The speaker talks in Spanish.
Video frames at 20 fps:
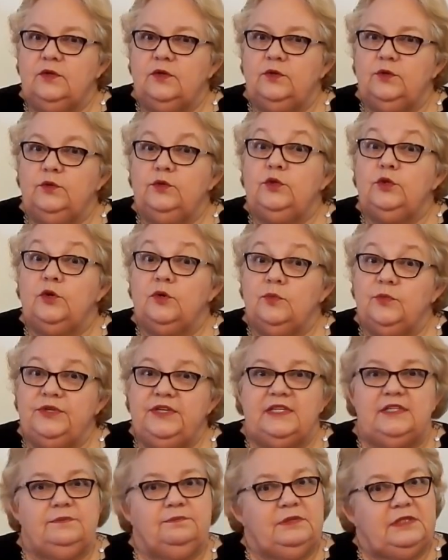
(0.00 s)
con un don
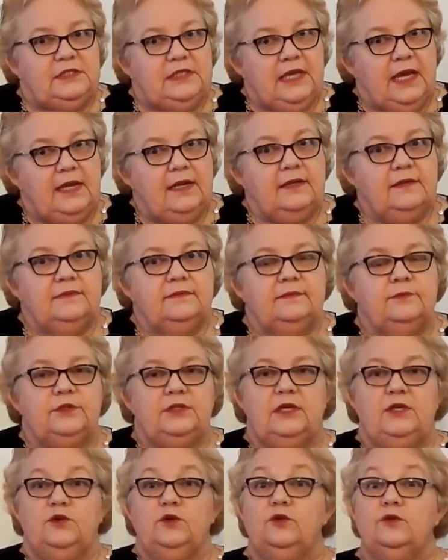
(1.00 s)
muy especial,
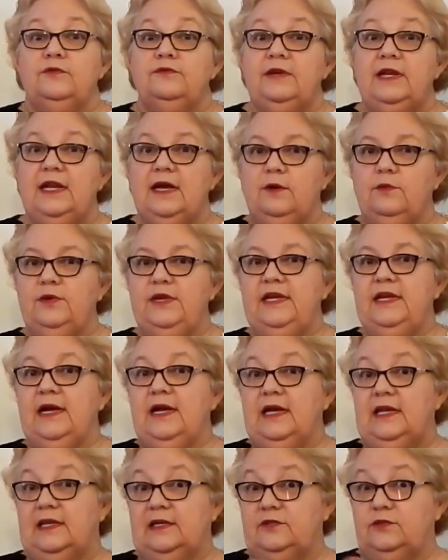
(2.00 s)
porque yo no fui la única
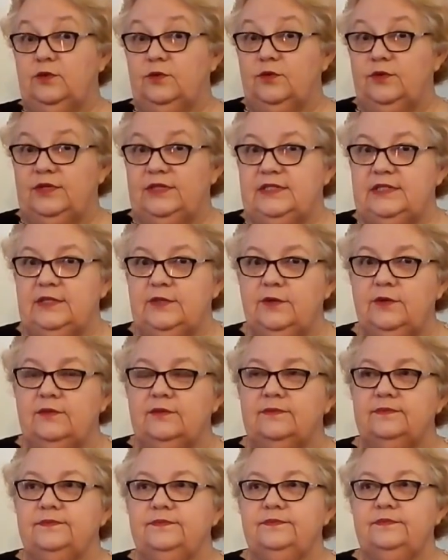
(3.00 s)
que nació con ese don.
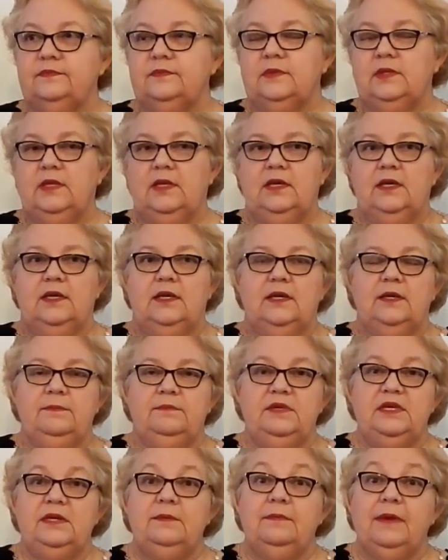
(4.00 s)

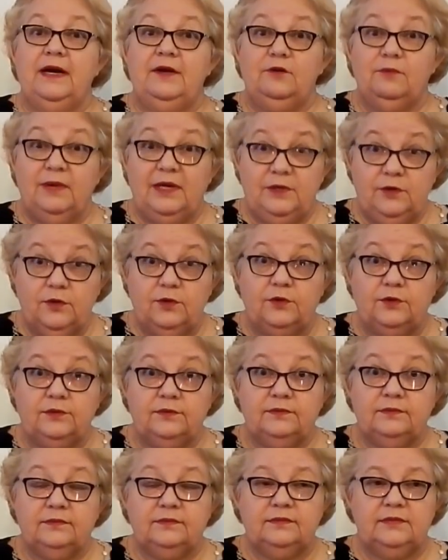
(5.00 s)
Mi hermano mayor,
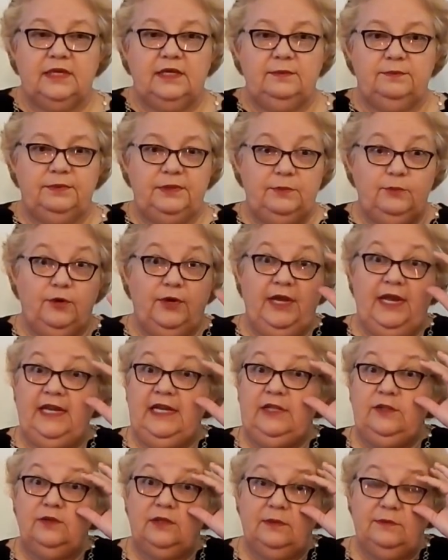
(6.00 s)
el
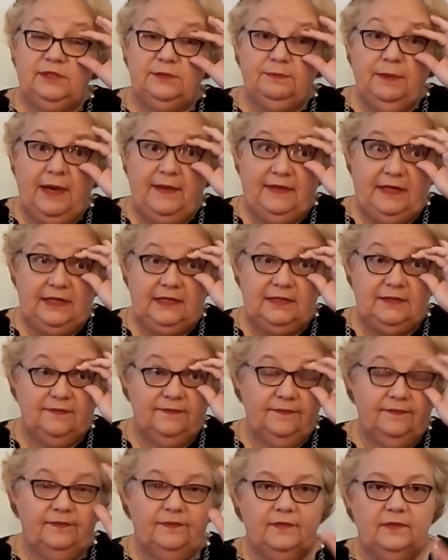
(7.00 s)
primogénito de mis padres,
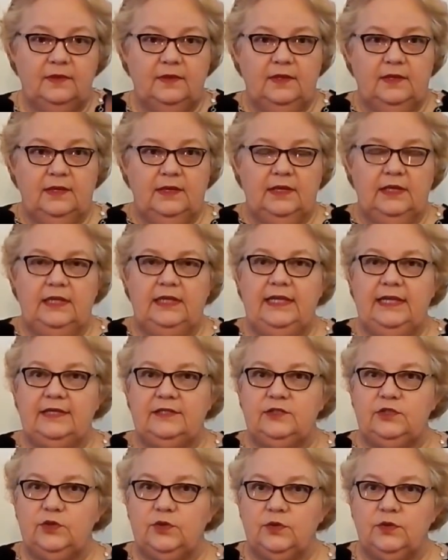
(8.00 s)

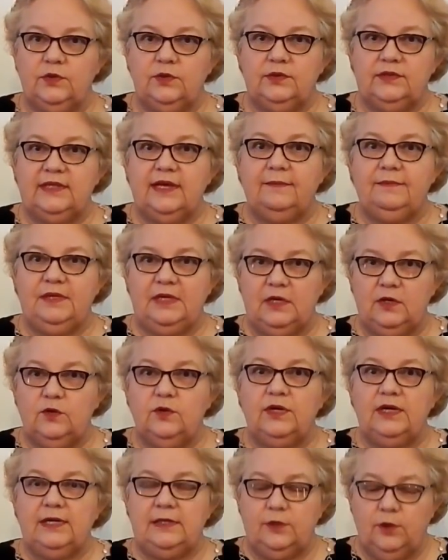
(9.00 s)
nació también
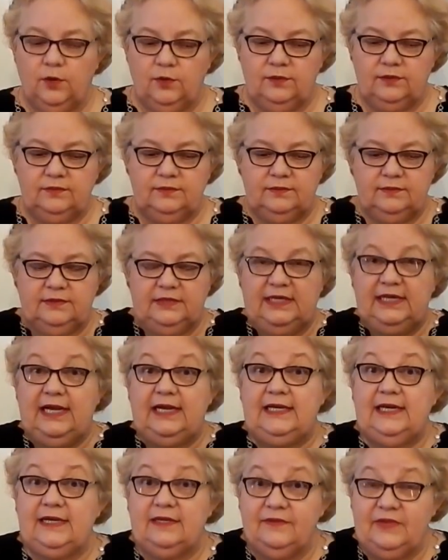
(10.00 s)
con el don de la
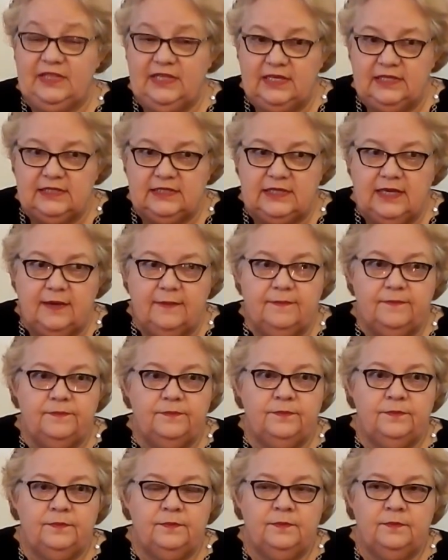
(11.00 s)
clarividencia,
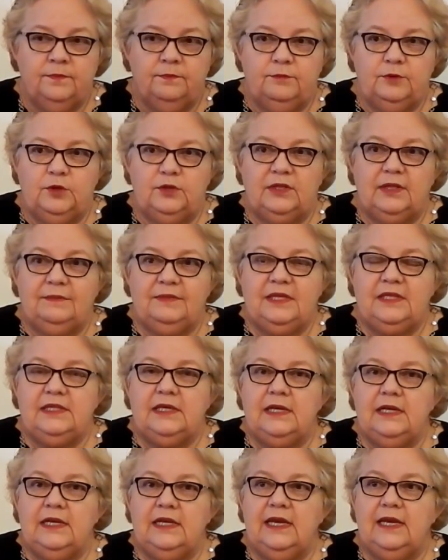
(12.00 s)
pero también
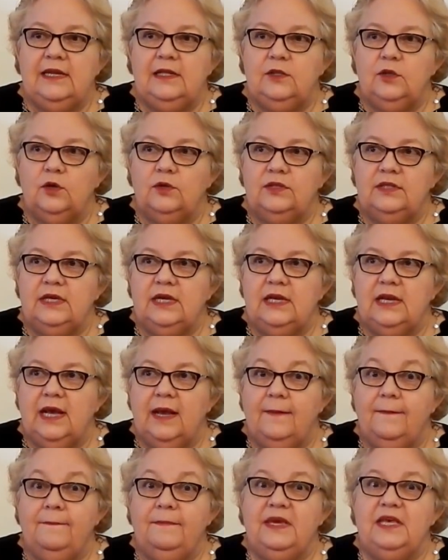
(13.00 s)
tenía el don de
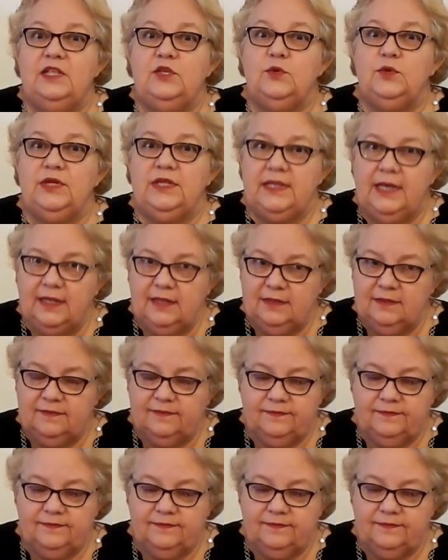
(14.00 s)
la mediunidad.